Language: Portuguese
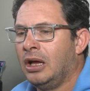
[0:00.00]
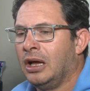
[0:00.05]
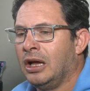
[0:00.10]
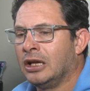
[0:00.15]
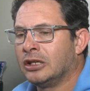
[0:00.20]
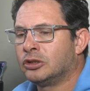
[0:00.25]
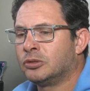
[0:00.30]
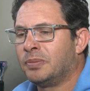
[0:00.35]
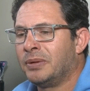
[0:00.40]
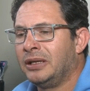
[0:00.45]

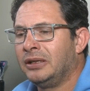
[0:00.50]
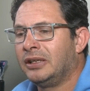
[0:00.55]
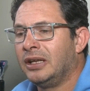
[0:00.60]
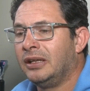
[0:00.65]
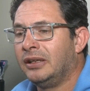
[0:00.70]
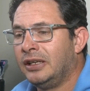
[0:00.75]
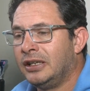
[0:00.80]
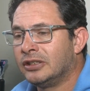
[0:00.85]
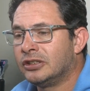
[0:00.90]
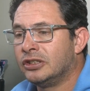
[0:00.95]
a
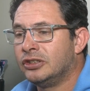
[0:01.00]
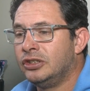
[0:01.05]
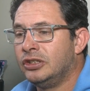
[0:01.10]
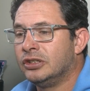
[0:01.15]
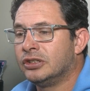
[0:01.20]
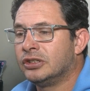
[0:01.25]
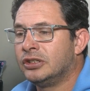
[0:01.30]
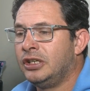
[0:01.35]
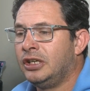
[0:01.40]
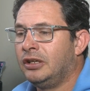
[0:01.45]
Superintendência de
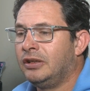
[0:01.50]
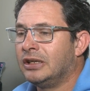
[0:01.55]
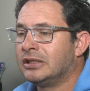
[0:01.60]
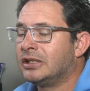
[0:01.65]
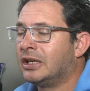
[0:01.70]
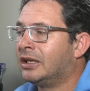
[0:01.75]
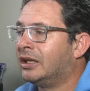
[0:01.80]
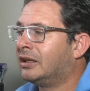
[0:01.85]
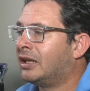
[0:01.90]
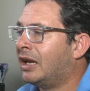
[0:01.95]
Ensino e a
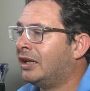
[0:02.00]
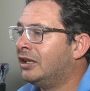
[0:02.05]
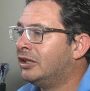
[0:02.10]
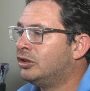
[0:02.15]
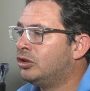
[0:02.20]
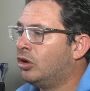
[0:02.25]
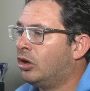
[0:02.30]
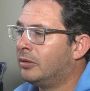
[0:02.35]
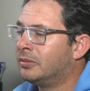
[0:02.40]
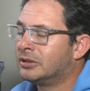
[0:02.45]
Secretaria
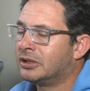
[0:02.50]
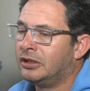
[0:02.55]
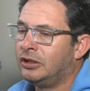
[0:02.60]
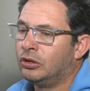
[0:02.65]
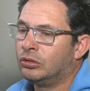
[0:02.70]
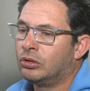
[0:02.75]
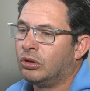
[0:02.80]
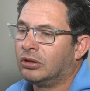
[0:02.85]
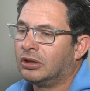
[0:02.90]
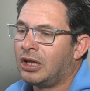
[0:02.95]
de Obras, que deu
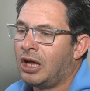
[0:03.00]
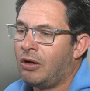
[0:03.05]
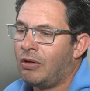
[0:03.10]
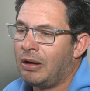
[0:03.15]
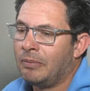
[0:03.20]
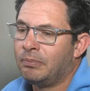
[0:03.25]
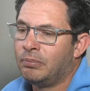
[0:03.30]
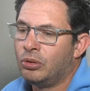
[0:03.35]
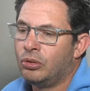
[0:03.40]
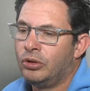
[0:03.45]
total
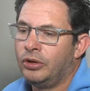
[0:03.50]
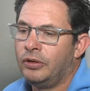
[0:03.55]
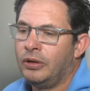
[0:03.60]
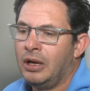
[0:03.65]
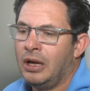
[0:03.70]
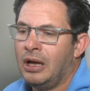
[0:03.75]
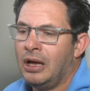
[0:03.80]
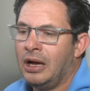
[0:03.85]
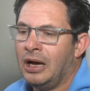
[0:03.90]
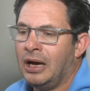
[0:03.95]
apoio
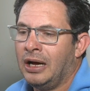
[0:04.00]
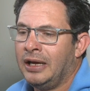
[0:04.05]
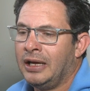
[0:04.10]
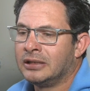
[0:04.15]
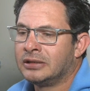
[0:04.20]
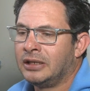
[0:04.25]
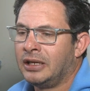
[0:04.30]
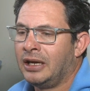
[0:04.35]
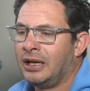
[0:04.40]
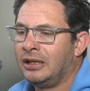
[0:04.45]
a
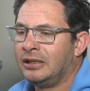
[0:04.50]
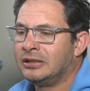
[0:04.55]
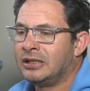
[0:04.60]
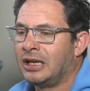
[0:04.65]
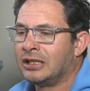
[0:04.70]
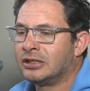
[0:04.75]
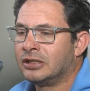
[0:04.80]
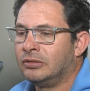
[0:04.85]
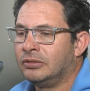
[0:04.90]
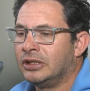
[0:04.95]
essa
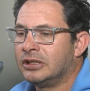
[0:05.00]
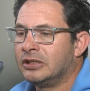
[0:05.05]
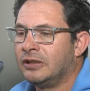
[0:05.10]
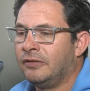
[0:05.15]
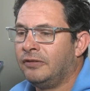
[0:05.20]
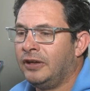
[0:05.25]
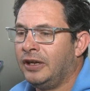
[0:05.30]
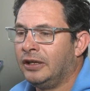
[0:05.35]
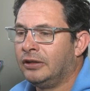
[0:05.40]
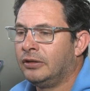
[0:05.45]
realização desse
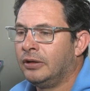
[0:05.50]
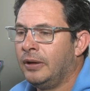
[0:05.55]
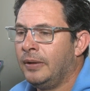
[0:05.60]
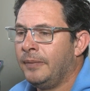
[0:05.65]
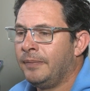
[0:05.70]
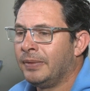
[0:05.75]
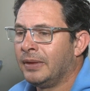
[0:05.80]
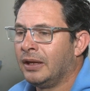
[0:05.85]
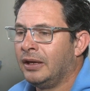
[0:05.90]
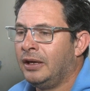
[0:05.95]
evento
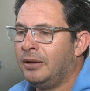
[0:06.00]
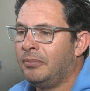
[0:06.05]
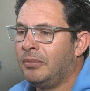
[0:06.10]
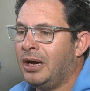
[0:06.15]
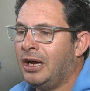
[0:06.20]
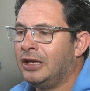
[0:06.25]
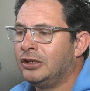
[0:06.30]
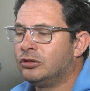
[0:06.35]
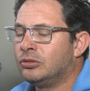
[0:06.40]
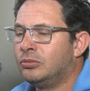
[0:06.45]
e
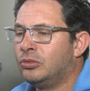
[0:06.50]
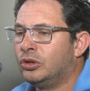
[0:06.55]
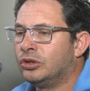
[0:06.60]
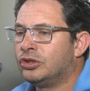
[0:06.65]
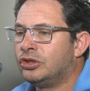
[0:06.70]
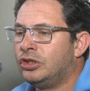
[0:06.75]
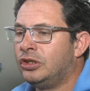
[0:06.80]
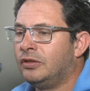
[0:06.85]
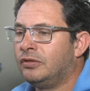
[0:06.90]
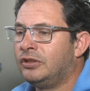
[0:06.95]
mais um
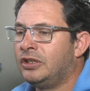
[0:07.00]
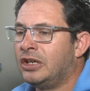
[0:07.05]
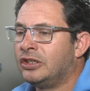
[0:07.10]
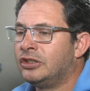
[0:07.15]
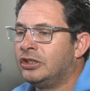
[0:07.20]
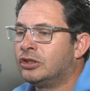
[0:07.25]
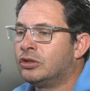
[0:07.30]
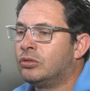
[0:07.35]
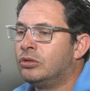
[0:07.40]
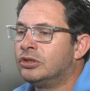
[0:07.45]
motivo de a
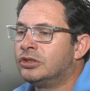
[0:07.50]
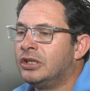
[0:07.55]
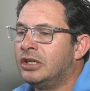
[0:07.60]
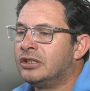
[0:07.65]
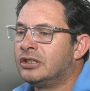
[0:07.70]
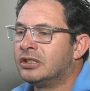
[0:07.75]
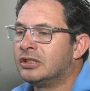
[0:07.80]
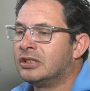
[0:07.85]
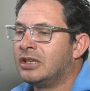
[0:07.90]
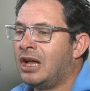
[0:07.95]
gente
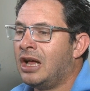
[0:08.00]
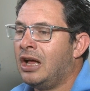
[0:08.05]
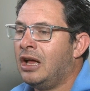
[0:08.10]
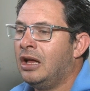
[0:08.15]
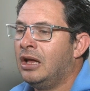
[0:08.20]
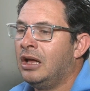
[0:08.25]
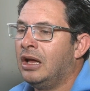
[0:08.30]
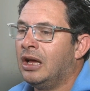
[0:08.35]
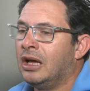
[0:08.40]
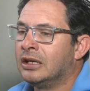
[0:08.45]

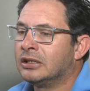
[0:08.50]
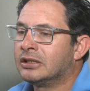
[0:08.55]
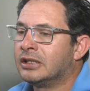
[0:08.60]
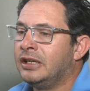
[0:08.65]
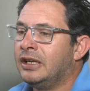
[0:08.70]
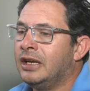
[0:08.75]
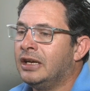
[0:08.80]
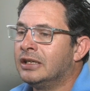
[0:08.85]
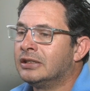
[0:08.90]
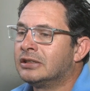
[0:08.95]
conscientizar as
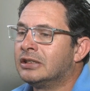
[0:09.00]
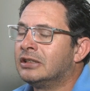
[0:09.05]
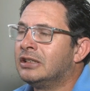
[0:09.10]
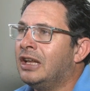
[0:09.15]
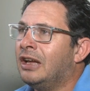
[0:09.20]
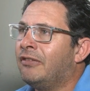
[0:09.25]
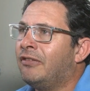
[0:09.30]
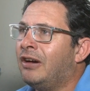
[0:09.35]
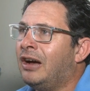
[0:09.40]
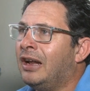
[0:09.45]
crianças
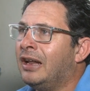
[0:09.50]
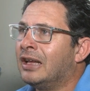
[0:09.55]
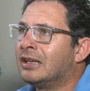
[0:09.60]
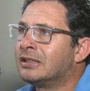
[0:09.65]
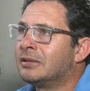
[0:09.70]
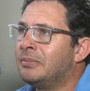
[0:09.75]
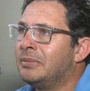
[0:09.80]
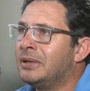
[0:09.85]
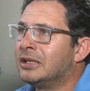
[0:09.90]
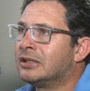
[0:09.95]
levar
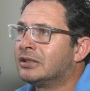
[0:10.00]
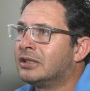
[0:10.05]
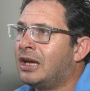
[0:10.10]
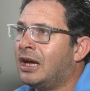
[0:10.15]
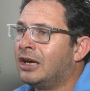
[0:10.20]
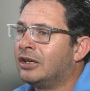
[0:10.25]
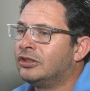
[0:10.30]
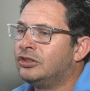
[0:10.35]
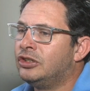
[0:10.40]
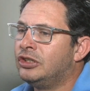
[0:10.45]
essa
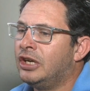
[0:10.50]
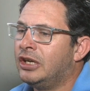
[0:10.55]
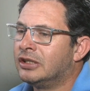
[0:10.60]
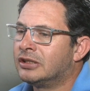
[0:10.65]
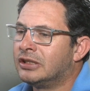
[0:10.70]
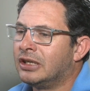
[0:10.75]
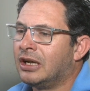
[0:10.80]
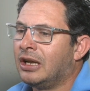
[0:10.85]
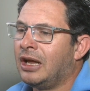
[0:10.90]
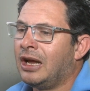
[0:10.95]
mensagem de
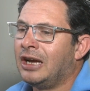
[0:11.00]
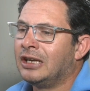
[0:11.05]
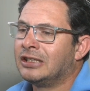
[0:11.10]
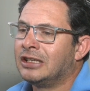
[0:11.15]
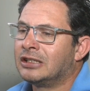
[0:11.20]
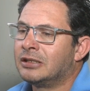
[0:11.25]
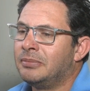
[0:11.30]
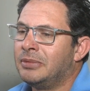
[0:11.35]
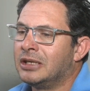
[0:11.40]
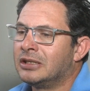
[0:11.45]
reciclagem,
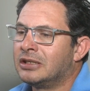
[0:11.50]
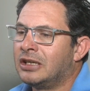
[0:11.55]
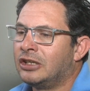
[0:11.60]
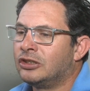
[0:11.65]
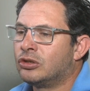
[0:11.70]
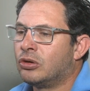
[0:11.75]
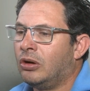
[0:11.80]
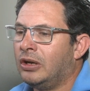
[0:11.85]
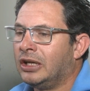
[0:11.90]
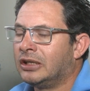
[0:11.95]
essa mensagem
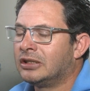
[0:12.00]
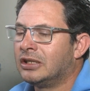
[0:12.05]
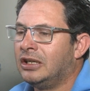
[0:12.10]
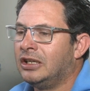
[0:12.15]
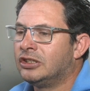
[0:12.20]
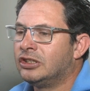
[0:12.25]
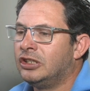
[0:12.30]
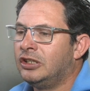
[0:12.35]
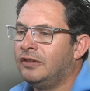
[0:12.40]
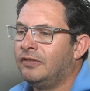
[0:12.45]
de coleta
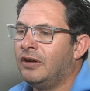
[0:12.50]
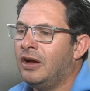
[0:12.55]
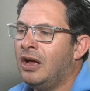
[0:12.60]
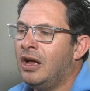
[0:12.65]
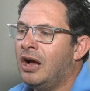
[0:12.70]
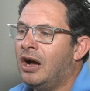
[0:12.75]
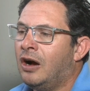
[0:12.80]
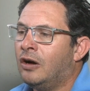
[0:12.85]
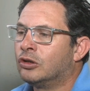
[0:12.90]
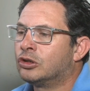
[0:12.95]
seletiva
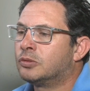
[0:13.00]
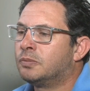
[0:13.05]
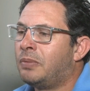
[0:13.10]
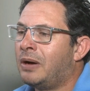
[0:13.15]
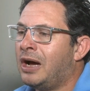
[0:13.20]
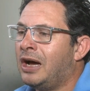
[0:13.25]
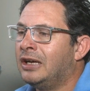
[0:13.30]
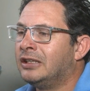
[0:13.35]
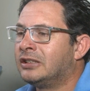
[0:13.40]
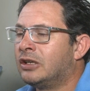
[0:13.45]
aos
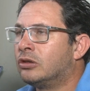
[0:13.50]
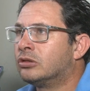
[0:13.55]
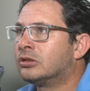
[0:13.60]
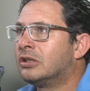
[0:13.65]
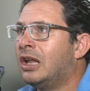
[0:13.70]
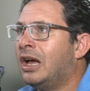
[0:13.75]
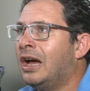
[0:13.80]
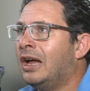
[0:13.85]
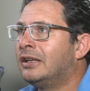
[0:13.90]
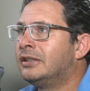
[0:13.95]
pais, aos
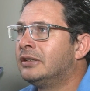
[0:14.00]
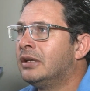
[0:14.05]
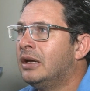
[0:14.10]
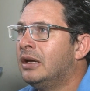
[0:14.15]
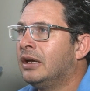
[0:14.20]
lares,